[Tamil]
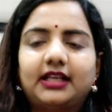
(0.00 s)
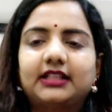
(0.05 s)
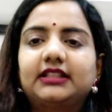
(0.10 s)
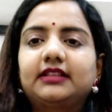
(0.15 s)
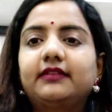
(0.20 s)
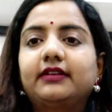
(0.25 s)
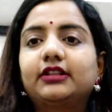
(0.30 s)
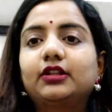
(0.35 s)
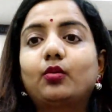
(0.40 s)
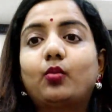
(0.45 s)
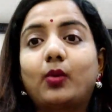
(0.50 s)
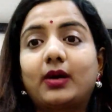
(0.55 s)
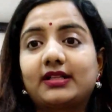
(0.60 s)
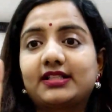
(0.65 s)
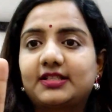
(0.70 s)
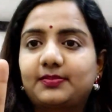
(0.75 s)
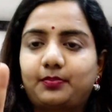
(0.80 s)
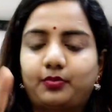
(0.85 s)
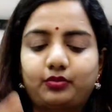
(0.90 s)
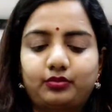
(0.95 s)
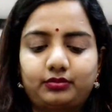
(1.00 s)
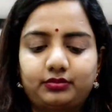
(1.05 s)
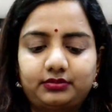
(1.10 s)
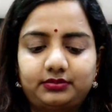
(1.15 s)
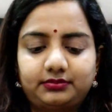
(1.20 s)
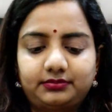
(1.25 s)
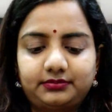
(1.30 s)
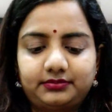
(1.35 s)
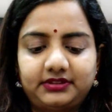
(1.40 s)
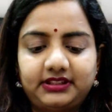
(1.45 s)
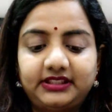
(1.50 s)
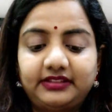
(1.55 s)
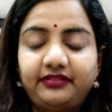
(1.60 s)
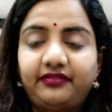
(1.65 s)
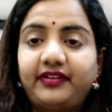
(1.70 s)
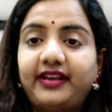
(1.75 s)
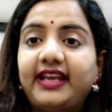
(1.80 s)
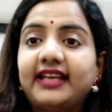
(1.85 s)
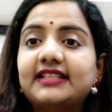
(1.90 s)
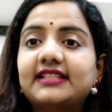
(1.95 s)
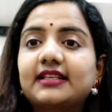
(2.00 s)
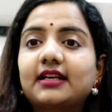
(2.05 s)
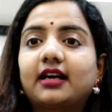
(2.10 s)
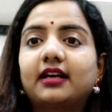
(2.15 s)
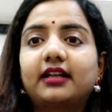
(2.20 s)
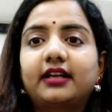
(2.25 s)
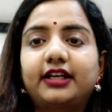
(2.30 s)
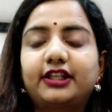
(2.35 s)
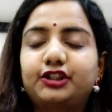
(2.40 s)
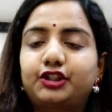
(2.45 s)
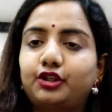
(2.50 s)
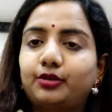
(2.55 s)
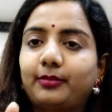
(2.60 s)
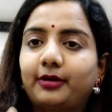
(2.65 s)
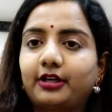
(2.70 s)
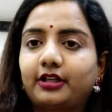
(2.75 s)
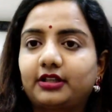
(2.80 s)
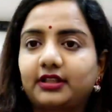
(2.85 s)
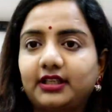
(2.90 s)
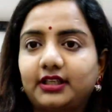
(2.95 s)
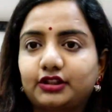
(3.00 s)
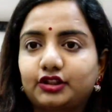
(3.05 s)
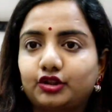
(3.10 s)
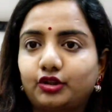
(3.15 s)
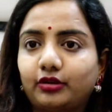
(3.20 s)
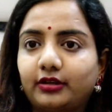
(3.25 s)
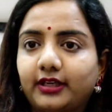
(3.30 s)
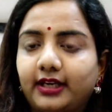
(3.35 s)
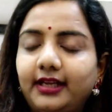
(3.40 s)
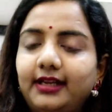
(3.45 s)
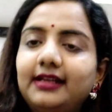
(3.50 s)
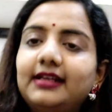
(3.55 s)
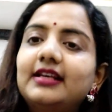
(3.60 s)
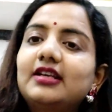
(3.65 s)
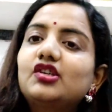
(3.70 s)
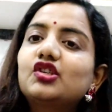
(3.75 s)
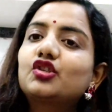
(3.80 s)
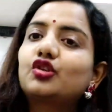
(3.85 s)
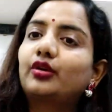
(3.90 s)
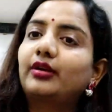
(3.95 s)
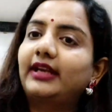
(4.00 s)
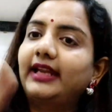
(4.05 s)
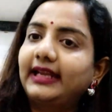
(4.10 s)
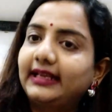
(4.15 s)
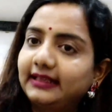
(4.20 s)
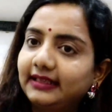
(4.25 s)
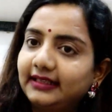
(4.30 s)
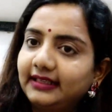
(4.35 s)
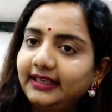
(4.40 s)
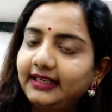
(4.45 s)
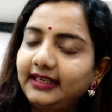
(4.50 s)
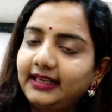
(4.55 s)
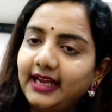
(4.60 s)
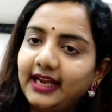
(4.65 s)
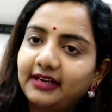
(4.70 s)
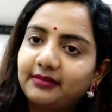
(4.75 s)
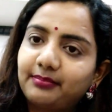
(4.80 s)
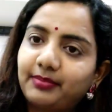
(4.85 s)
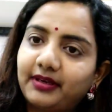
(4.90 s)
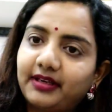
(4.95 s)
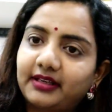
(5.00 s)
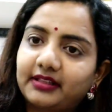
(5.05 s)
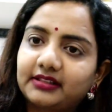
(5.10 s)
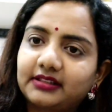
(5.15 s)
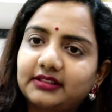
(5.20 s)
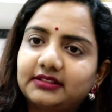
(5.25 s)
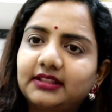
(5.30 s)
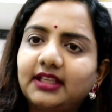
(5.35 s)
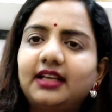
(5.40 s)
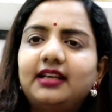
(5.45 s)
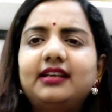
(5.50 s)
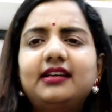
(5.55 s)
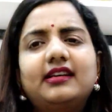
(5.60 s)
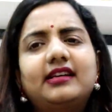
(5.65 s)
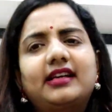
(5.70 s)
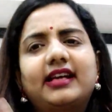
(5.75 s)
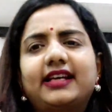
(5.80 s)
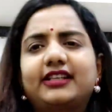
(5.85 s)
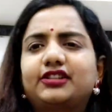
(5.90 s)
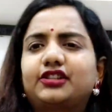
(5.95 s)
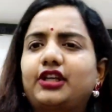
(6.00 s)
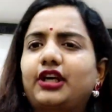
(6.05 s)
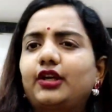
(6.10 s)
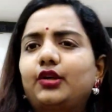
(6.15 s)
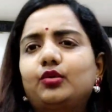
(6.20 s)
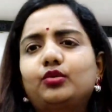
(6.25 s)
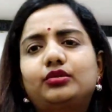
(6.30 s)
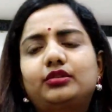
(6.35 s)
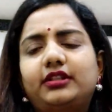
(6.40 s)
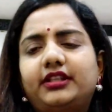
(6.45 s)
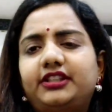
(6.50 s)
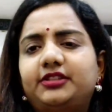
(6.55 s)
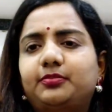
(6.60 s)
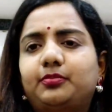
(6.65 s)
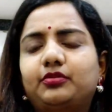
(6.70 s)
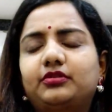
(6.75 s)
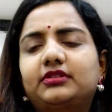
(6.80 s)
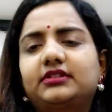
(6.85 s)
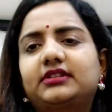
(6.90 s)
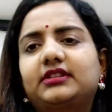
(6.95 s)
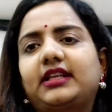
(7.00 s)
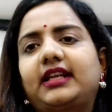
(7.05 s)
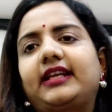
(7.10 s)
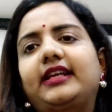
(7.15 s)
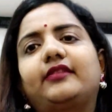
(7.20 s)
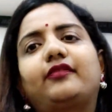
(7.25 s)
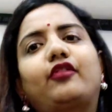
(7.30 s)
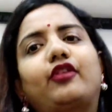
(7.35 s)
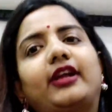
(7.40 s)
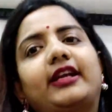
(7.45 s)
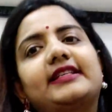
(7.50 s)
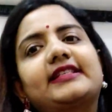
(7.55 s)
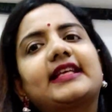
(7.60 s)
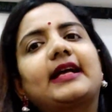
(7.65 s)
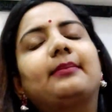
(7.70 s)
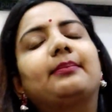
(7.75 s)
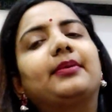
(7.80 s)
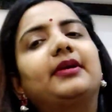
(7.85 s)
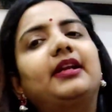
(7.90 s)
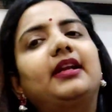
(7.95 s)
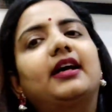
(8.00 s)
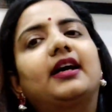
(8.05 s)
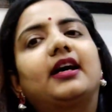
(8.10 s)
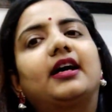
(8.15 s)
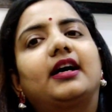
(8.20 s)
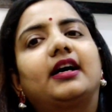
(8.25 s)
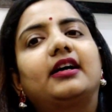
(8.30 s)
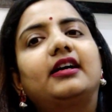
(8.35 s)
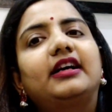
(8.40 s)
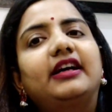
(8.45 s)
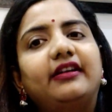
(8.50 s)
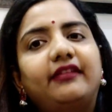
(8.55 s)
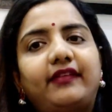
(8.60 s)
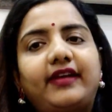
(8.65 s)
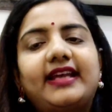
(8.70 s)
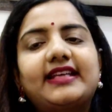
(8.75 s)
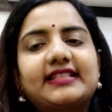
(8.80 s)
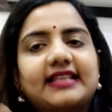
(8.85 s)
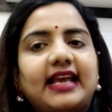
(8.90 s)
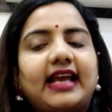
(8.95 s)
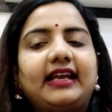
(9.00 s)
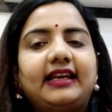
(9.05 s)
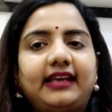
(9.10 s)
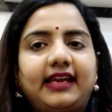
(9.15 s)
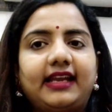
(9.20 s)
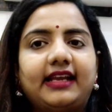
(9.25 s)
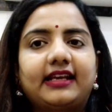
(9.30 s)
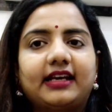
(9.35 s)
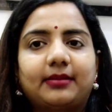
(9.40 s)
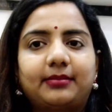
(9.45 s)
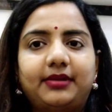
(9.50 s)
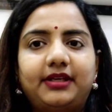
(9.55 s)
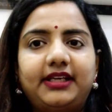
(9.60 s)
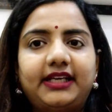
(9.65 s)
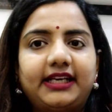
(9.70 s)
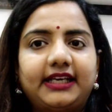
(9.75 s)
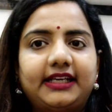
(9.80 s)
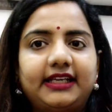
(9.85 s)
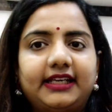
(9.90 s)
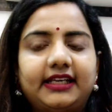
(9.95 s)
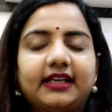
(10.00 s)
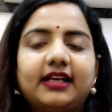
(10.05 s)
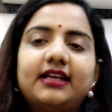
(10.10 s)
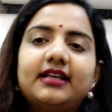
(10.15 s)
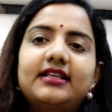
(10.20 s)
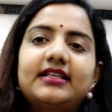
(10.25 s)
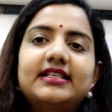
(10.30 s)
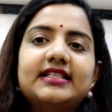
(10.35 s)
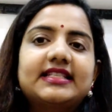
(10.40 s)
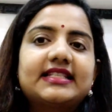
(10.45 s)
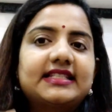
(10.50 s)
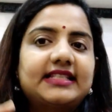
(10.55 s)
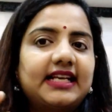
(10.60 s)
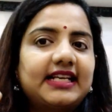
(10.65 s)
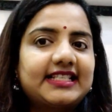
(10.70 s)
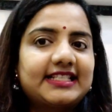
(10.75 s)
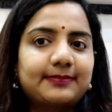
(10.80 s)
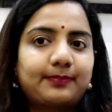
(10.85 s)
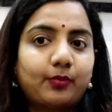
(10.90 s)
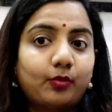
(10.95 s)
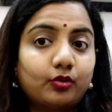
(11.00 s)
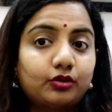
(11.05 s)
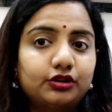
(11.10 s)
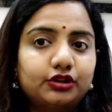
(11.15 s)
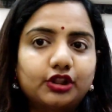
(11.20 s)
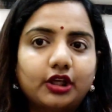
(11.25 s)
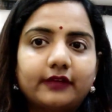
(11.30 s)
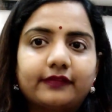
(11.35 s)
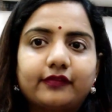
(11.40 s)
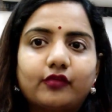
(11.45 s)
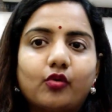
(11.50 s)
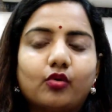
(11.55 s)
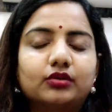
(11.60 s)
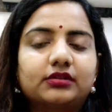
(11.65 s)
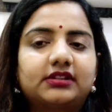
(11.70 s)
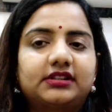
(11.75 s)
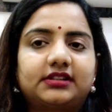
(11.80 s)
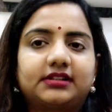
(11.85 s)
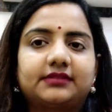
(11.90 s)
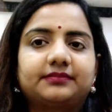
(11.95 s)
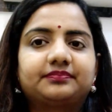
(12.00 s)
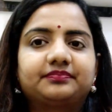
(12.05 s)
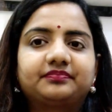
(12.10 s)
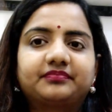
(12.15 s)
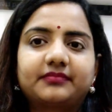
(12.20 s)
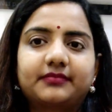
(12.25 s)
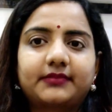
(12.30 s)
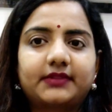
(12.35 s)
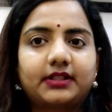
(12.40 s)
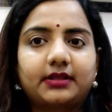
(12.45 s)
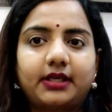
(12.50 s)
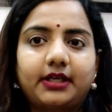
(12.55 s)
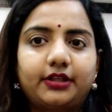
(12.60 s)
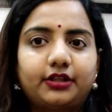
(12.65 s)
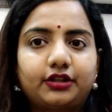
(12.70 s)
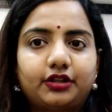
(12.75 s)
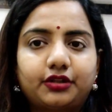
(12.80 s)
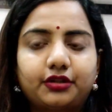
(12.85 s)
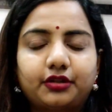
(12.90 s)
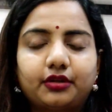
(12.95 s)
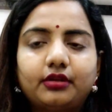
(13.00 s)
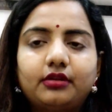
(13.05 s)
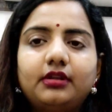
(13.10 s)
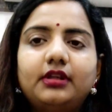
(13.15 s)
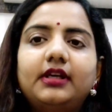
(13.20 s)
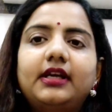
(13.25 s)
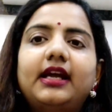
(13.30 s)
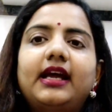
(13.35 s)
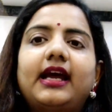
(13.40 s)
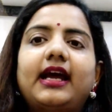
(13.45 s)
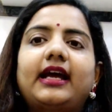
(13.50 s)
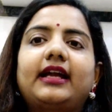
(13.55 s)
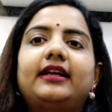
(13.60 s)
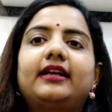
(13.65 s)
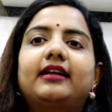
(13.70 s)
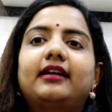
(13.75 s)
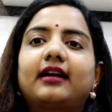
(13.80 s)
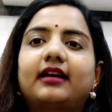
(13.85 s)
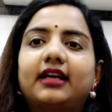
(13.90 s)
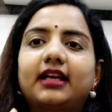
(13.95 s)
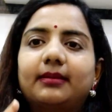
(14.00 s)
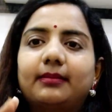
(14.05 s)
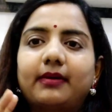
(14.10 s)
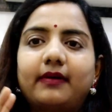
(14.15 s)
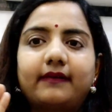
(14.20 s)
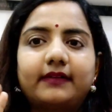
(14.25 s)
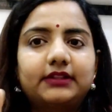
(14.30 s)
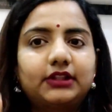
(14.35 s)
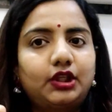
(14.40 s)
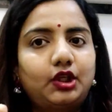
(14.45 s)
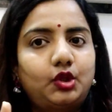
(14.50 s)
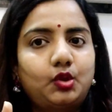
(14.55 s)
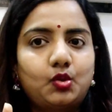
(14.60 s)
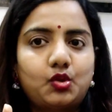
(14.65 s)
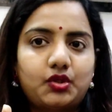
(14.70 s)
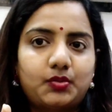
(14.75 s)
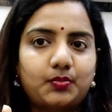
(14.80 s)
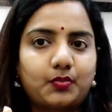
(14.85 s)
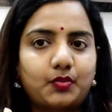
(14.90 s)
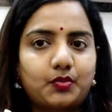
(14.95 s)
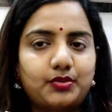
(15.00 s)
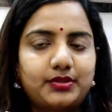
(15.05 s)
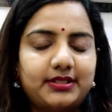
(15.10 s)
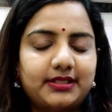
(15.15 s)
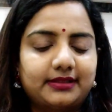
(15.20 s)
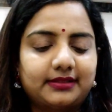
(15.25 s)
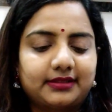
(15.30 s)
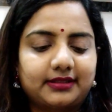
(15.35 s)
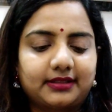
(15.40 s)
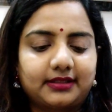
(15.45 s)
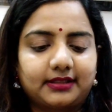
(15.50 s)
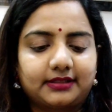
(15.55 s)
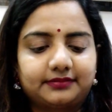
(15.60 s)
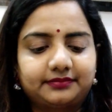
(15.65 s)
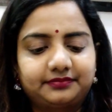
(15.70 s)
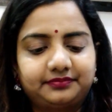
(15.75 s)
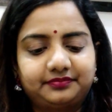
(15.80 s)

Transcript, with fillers: அது வந்து ஒன் ஸ்பூன் இது ஃபேஸ்க்கான ரேஷியோ மட்டும்தான் நான் சொல்கிறேன் ஸோ நெக்குக்கு நீங்கள் ஆட் பண்ணுறது வந்தால் எக்ஸ்ட்ரா டூ த்ரீ ஸ்பூன்ஸ் லைக் ஃபார் எக்ஸாம்பிள் ஃபேஸ் அண்ட் நெக் அப்படின்னு கேட்டீங்கன்னா சிக்ஸ் ஸ்பூன்ஸ் ஆஃப் ஓட்ஸ் எடுத்துக்கணும் அண்ட் கடலமா வந்து டூ ஸ்பூன்ஸ் எடுத்துக்கலாம்